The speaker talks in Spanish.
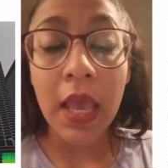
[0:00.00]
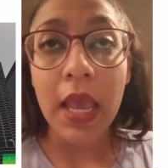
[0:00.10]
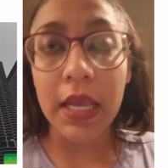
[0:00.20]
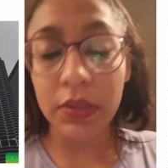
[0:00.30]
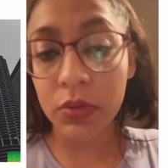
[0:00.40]

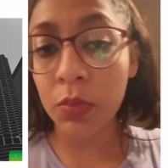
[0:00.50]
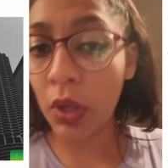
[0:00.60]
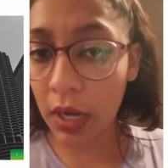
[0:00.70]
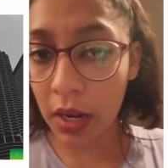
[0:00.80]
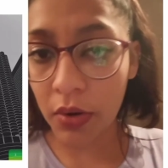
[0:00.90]
Esto es muy
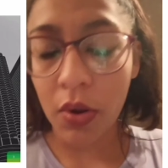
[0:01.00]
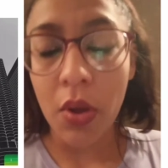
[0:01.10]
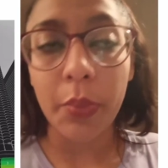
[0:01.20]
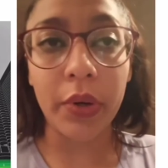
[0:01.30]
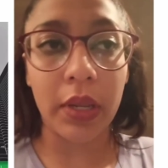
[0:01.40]
claro,
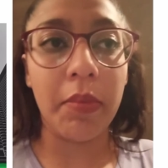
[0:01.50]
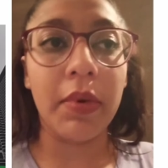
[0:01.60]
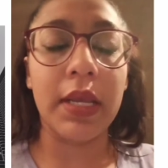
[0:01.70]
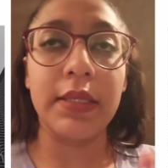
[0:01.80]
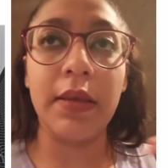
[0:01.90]
¿por
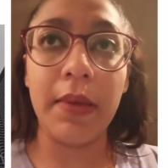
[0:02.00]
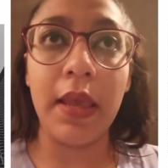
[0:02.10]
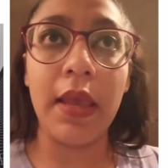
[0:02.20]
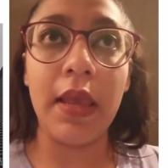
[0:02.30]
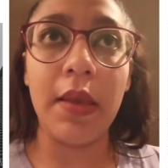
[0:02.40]
Porque se
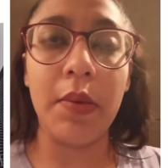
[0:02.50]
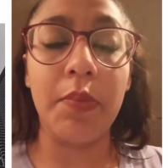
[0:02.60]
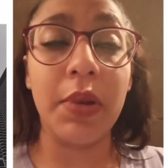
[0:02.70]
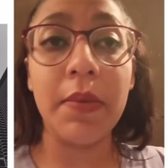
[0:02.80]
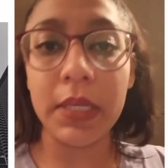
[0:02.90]
ve
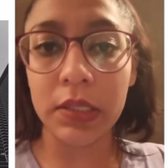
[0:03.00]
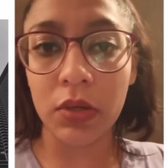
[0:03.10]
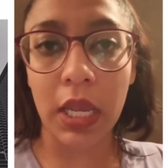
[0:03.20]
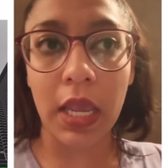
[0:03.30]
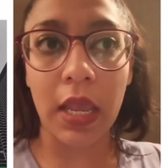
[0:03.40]

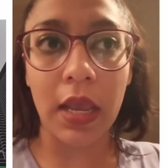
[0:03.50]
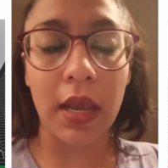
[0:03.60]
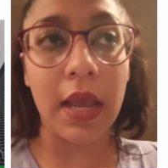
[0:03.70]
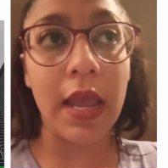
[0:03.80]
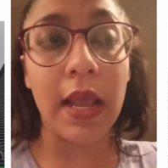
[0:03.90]
previsto que
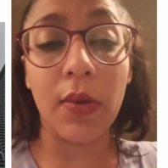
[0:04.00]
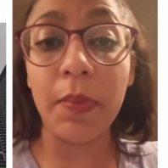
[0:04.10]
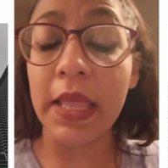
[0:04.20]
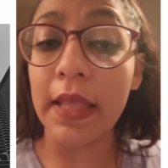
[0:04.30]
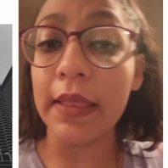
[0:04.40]

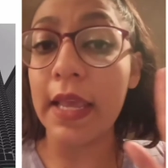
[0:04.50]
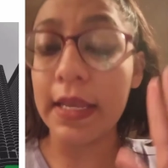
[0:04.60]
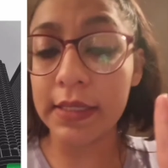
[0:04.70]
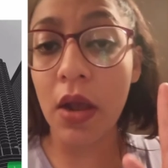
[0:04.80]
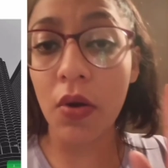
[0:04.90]
mediante
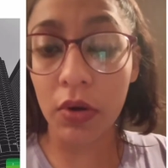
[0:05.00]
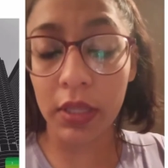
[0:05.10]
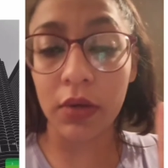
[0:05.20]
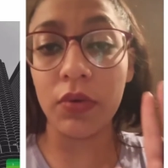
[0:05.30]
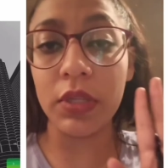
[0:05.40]
esta orden
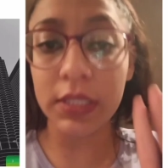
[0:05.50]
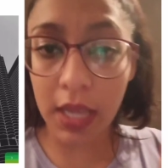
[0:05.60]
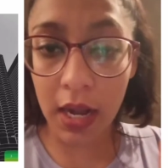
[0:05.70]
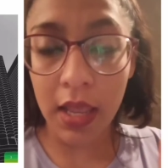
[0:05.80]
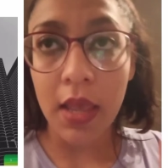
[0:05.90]

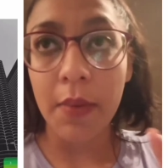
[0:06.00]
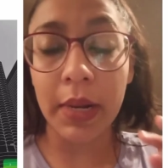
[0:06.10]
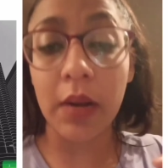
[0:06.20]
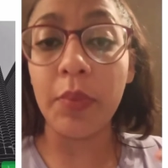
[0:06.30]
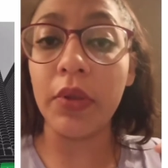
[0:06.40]
judicial
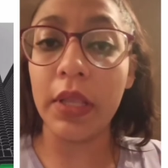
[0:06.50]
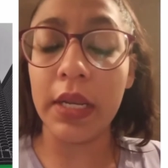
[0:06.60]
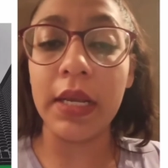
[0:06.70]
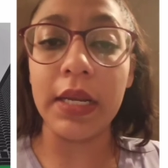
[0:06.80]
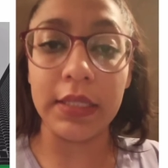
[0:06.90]
van a poder
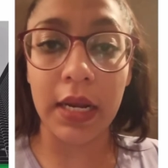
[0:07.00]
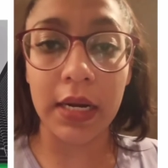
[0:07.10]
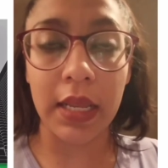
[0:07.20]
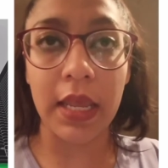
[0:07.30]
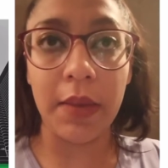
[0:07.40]

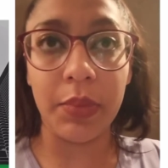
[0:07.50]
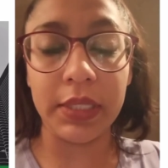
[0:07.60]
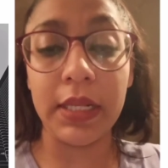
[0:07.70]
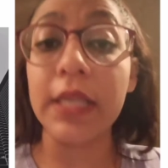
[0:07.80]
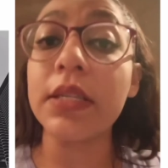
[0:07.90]
ingresar eh, pues,
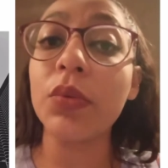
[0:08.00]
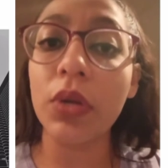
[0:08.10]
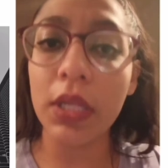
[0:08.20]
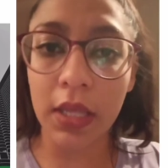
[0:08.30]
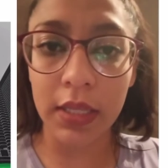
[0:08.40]
las
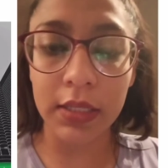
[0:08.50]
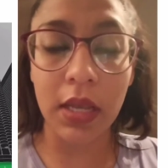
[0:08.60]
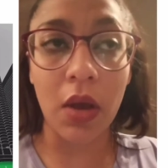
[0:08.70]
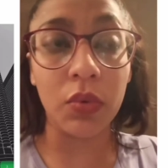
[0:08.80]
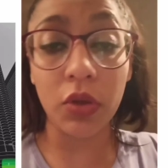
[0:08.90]
autoridades
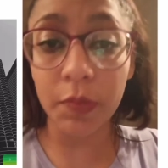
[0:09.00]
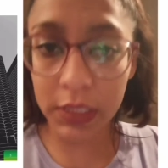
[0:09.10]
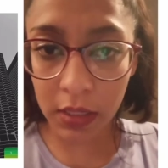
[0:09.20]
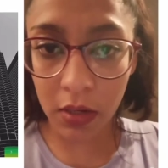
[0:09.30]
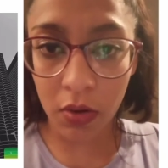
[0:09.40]
a un
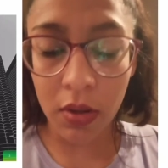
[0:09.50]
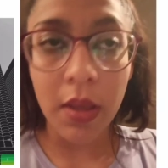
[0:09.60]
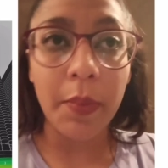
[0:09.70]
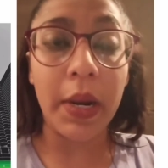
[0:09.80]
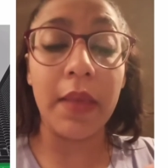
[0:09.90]
domicilio
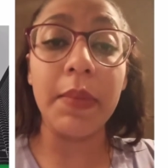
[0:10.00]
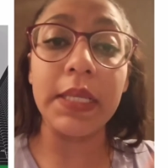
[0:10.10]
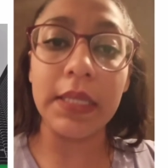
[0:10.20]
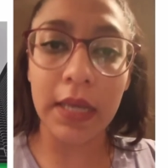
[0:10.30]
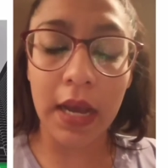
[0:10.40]
para
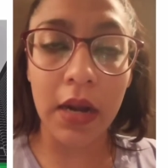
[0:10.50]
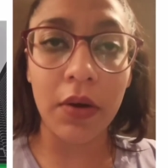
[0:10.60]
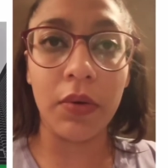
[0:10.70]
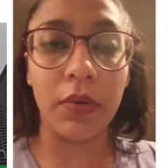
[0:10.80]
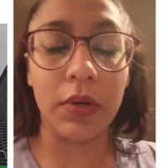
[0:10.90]
investigar
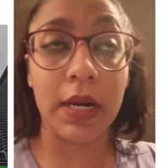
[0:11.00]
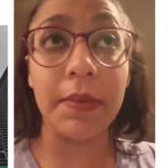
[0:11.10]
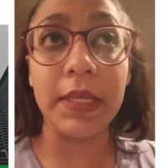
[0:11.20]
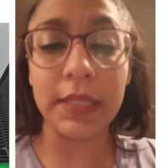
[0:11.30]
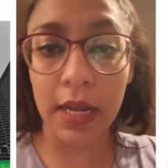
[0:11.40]
o
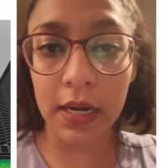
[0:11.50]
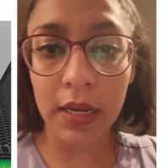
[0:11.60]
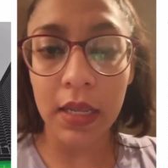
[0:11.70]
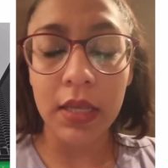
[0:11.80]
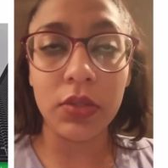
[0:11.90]
revisar
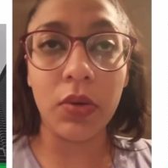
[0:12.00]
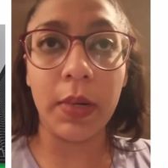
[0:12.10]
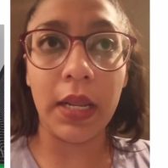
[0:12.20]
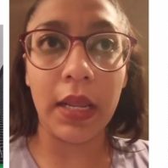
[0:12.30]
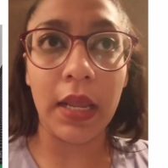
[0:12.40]

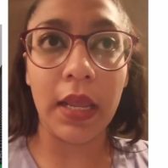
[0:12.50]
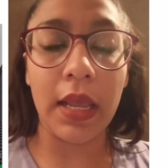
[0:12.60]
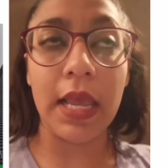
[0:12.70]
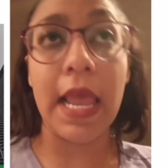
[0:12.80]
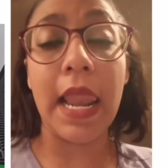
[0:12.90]
sobre
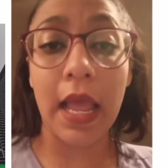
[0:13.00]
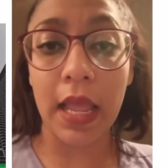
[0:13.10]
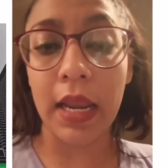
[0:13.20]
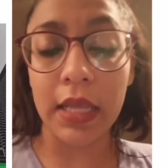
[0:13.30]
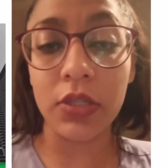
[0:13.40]

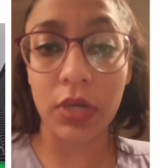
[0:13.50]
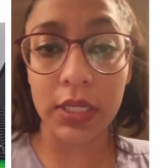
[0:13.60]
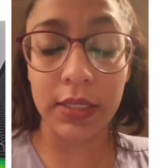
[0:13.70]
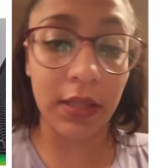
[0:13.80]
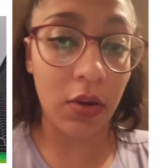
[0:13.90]
el, hecho que
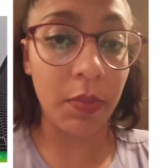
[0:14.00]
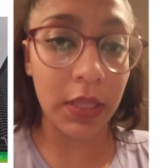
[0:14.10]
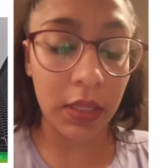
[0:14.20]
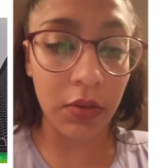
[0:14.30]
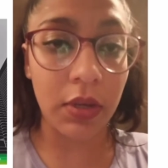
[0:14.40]
se está
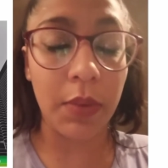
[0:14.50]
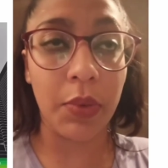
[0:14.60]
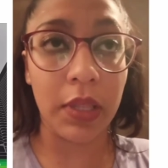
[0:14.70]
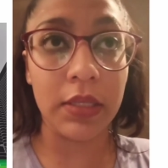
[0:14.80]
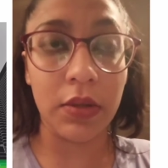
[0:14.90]
cometiendo, que
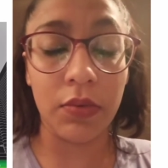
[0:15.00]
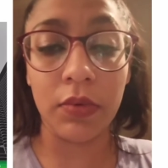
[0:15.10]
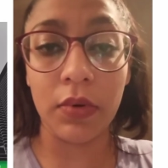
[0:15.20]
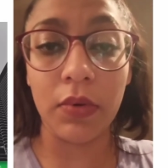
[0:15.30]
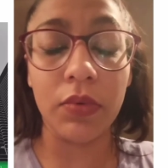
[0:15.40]
puede ser
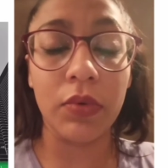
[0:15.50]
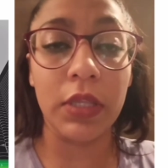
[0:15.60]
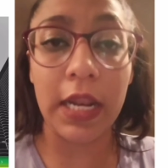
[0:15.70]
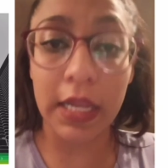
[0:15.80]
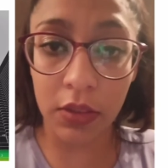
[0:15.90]
un, un
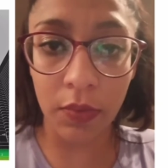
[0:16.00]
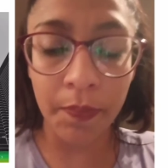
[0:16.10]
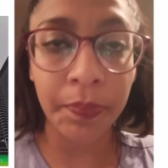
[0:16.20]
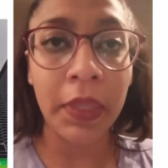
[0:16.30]
delito.